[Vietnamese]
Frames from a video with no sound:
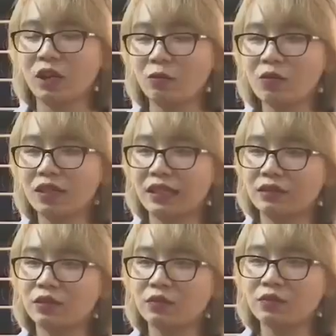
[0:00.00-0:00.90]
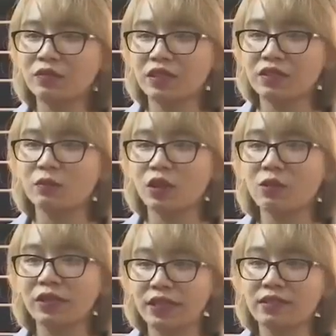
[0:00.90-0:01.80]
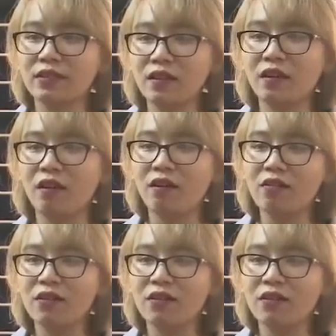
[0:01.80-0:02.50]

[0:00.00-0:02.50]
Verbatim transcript: nóng hoặc là những về dịch mùa đông này sẽ rất là khó.